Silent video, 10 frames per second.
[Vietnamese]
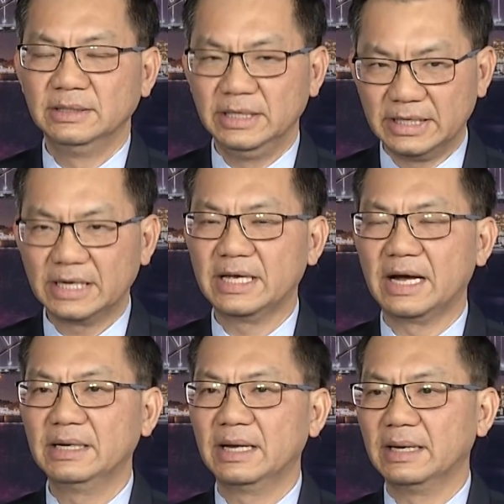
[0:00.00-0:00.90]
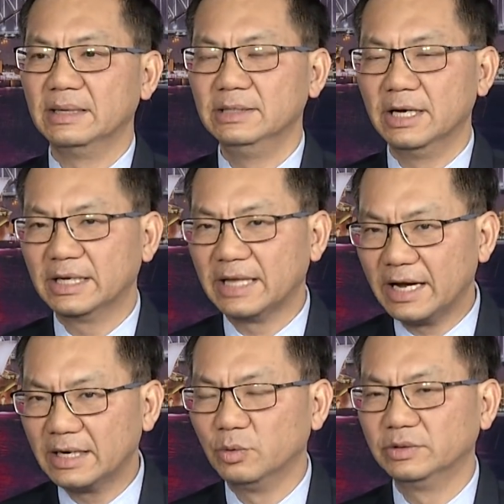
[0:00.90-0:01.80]
thì chắc chắn là những cái
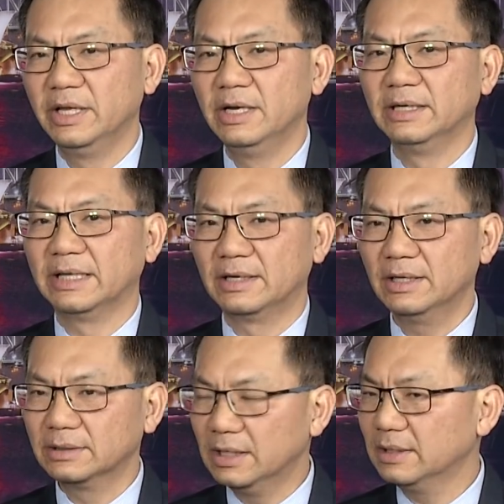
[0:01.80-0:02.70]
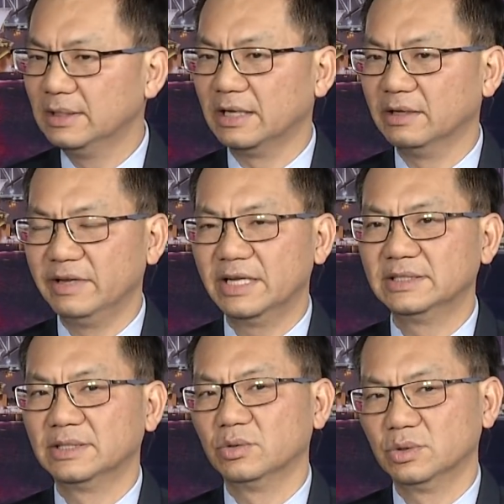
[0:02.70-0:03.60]
tháng đầu tiên người ta rất thích là tại vì cái
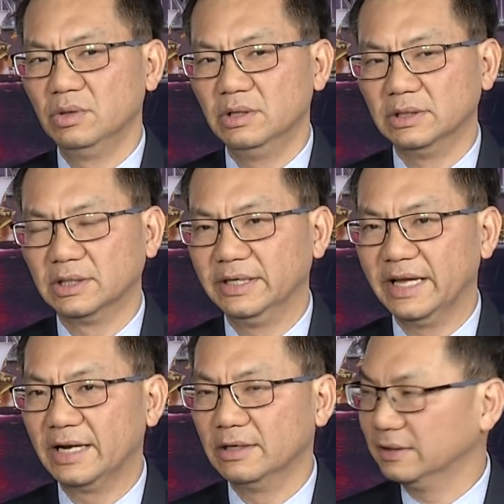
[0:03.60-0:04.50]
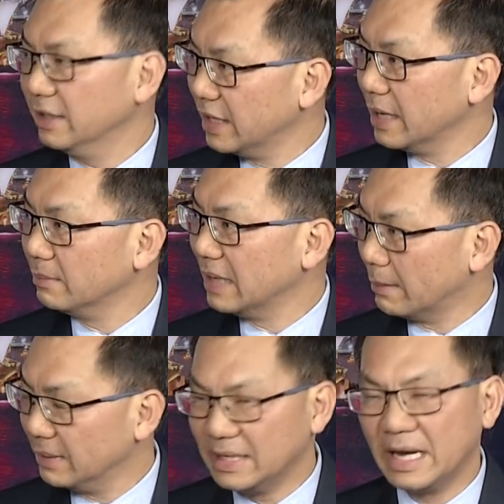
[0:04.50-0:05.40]
số số lượng thời gian được tiết kiệm
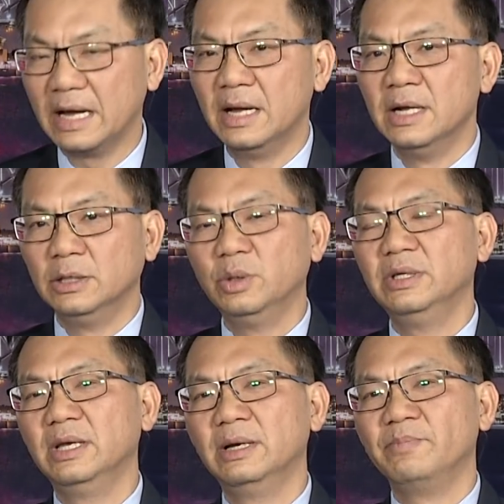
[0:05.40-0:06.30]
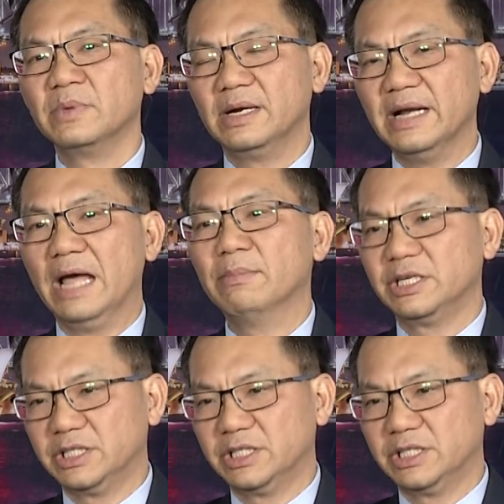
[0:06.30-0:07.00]
làm ở nhà tuy nhiên để mà